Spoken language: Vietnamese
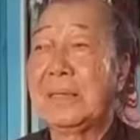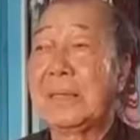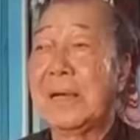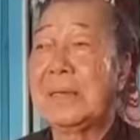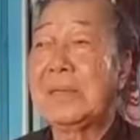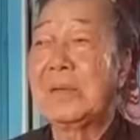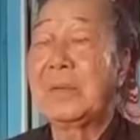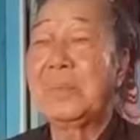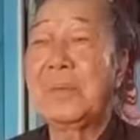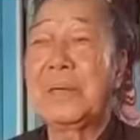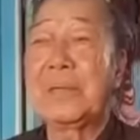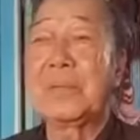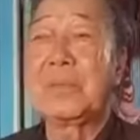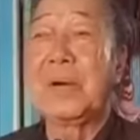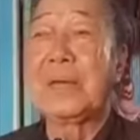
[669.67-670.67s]
đã chuyển
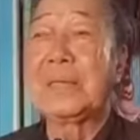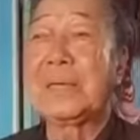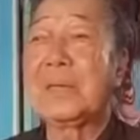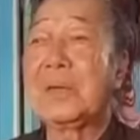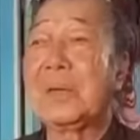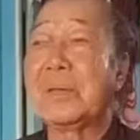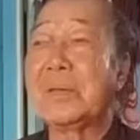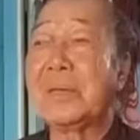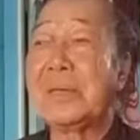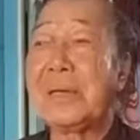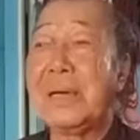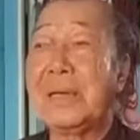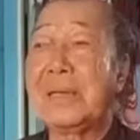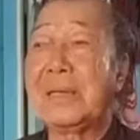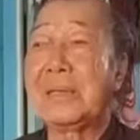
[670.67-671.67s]
mình qua giai đoạn tới
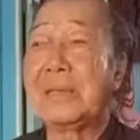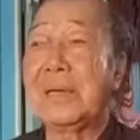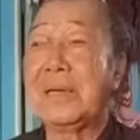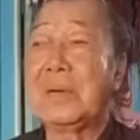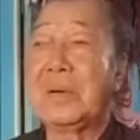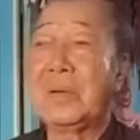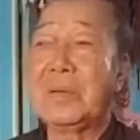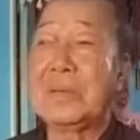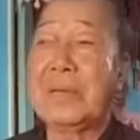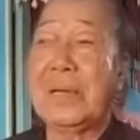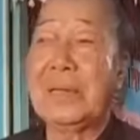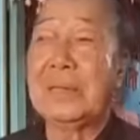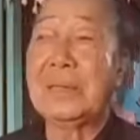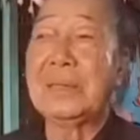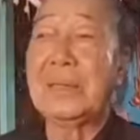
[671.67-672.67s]
đây là giai đoạn có
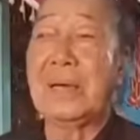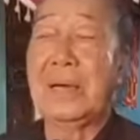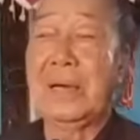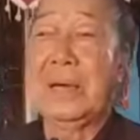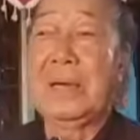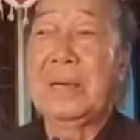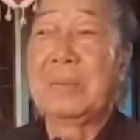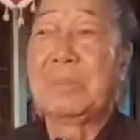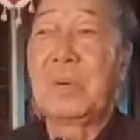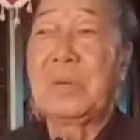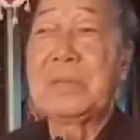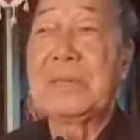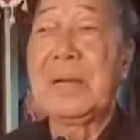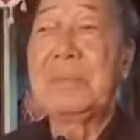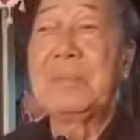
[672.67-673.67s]
thể nó là
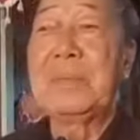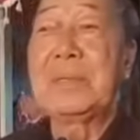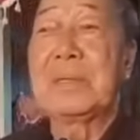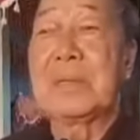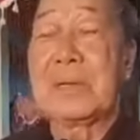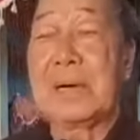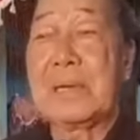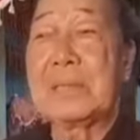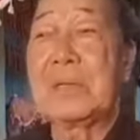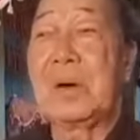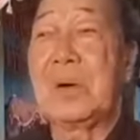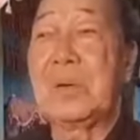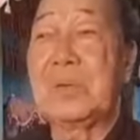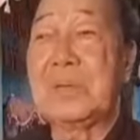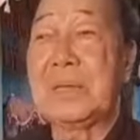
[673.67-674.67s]
một dân minh cực
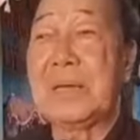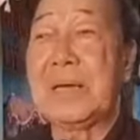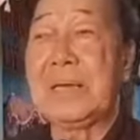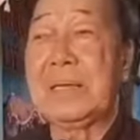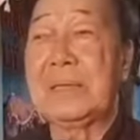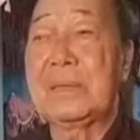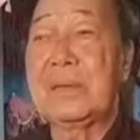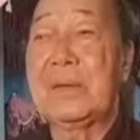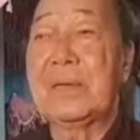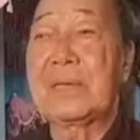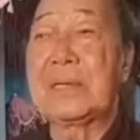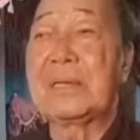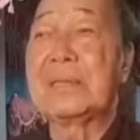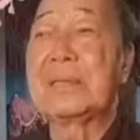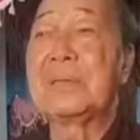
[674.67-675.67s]
độ tới đây đó
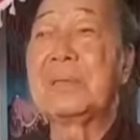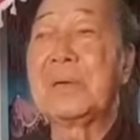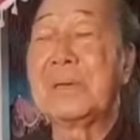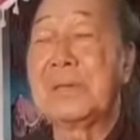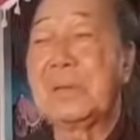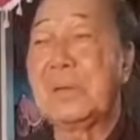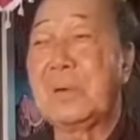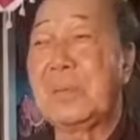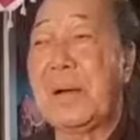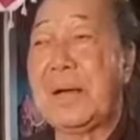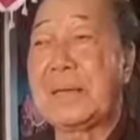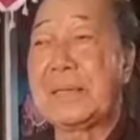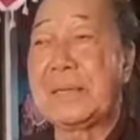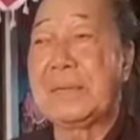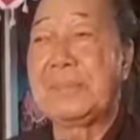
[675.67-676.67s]
là thời thượng ơn đó cô bác
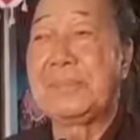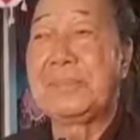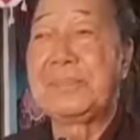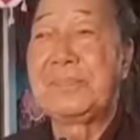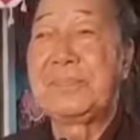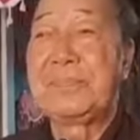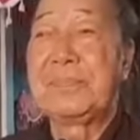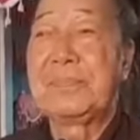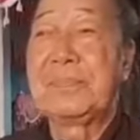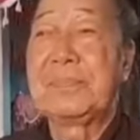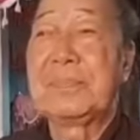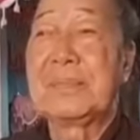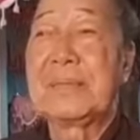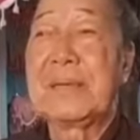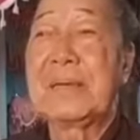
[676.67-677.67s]
anh chị
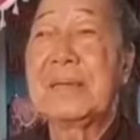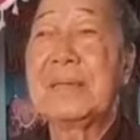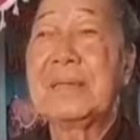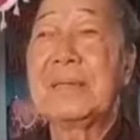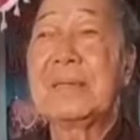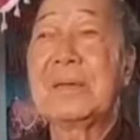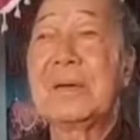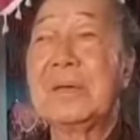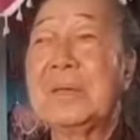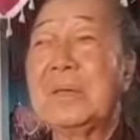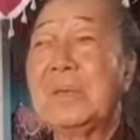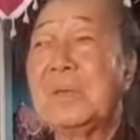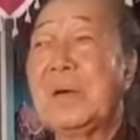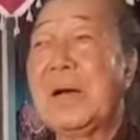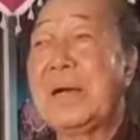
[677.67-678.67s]
cho nên từ đó
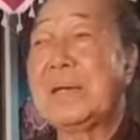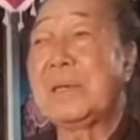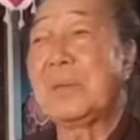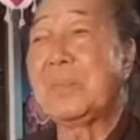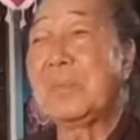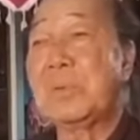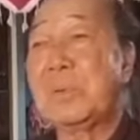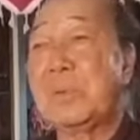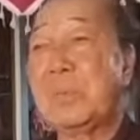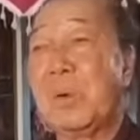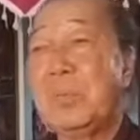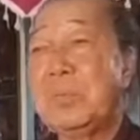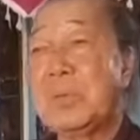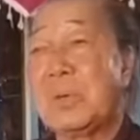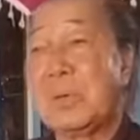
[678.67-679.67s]
nếu có ai đọc trong
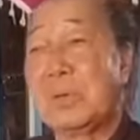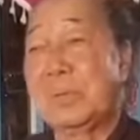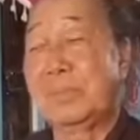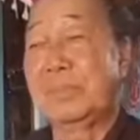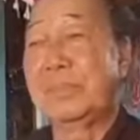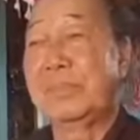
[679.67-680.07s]
bổn tuồng